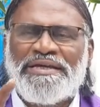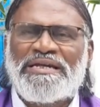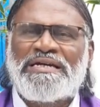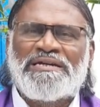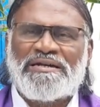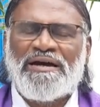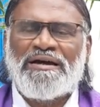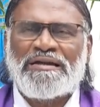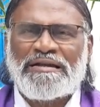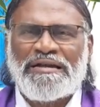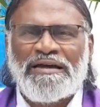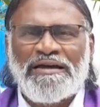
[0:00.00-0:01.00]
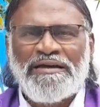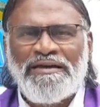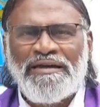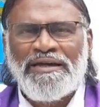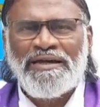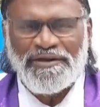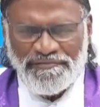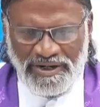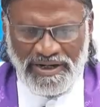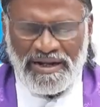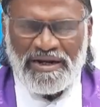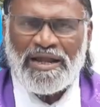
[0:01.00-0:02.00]
இருக்கிறார்
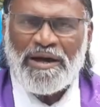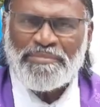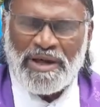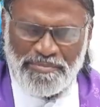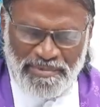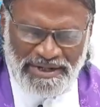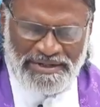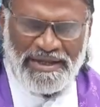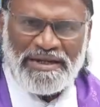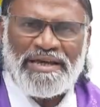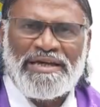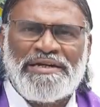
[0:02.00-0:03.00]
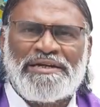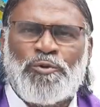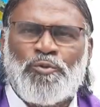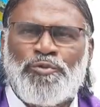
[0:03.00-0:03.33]
இவைகளெல்லாம் நாம் கண்டறிகின்ற